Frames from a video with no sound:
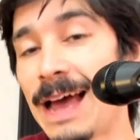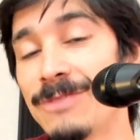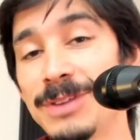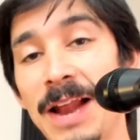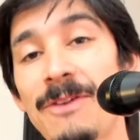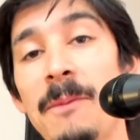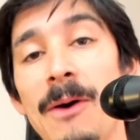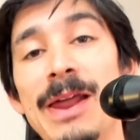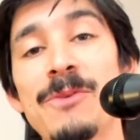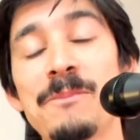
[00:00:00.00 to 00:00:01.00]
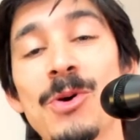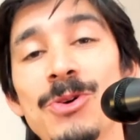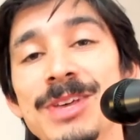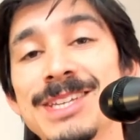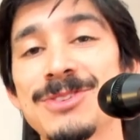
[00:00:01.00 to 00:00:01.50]
Al final vamos a hablar un
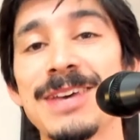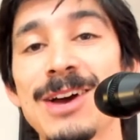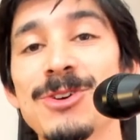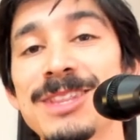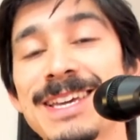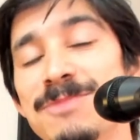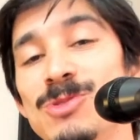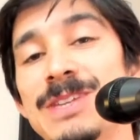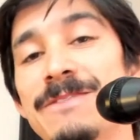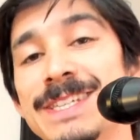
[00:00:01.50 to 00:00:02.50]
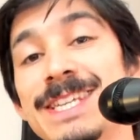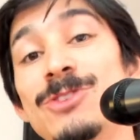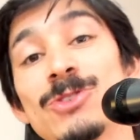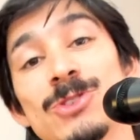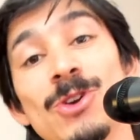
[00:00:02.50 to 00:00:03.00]
poco de eso, de acordes que muchas veces
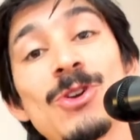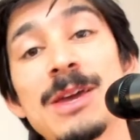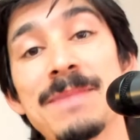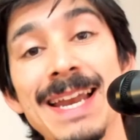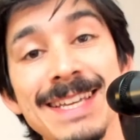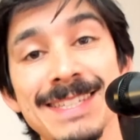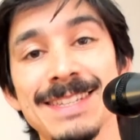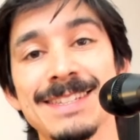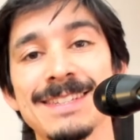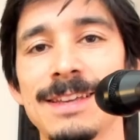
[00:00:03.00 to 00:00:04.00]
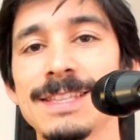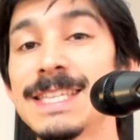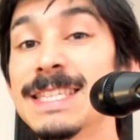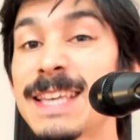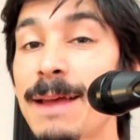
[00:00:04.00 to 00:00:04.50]
no son lo que parecen.
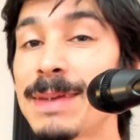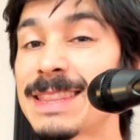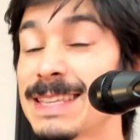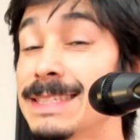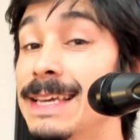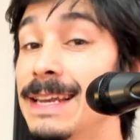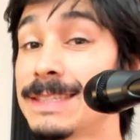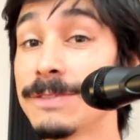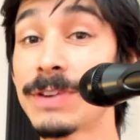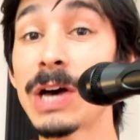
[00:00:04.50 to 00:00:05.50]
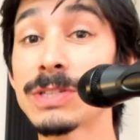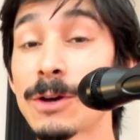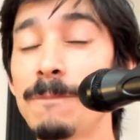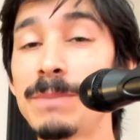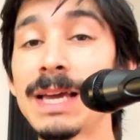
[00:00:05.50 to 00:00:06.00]
Sinceramente, si el cifrado se
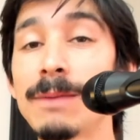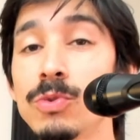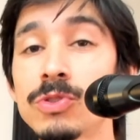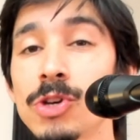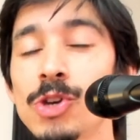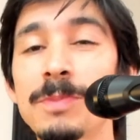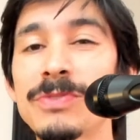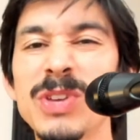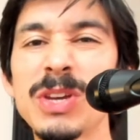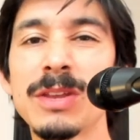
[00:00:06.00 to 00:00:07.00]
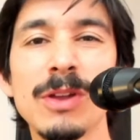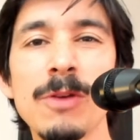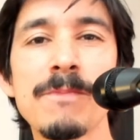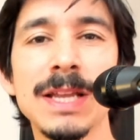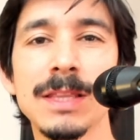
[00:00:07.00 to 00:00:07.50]
complica mucho, yo prefiero escribirlo
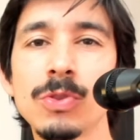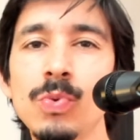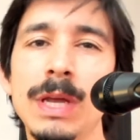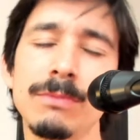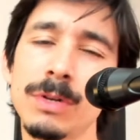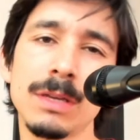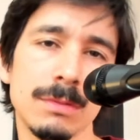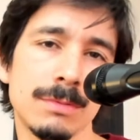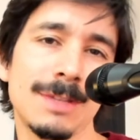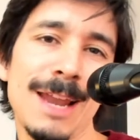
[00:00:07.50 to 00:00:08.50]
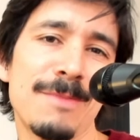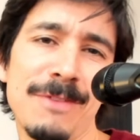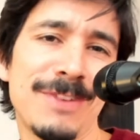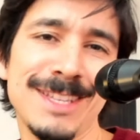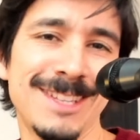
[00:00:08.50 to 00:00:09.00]
en partitura, porque sale
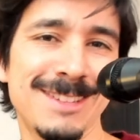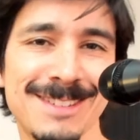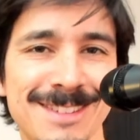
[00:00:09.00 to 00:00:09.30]
más fácil.